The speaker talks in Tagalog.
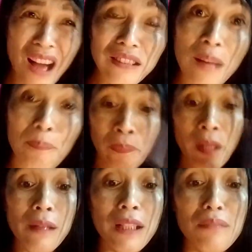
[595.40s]
Ang sarap.
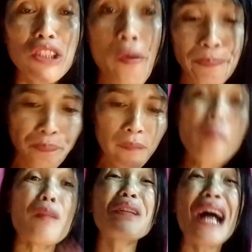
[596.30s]
Kaya tikman nyo.
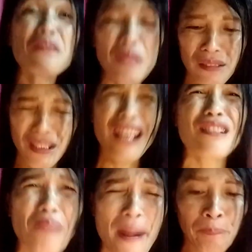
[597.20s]
Huwag na kayong
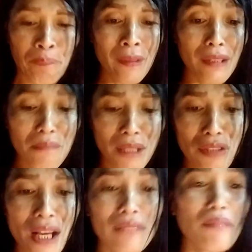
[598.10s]
mag-isip pa. Tikman
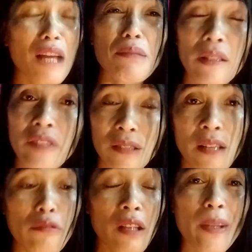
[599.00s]
nyo na at maraming benefit
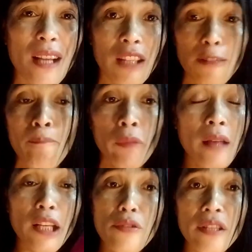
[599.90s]
sa katawan natin.
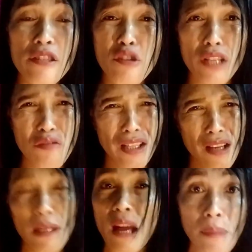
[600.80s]
Aside doon sa na-share ko sa inyo
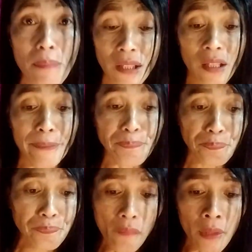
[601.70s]
kanina, marami pa pag talagang
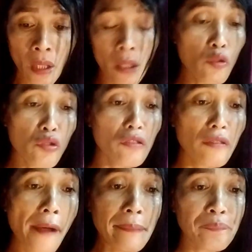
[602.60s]
gusto
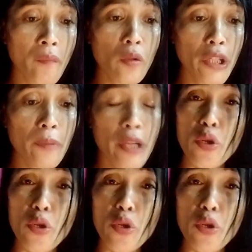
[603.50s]
nyong kung kayo po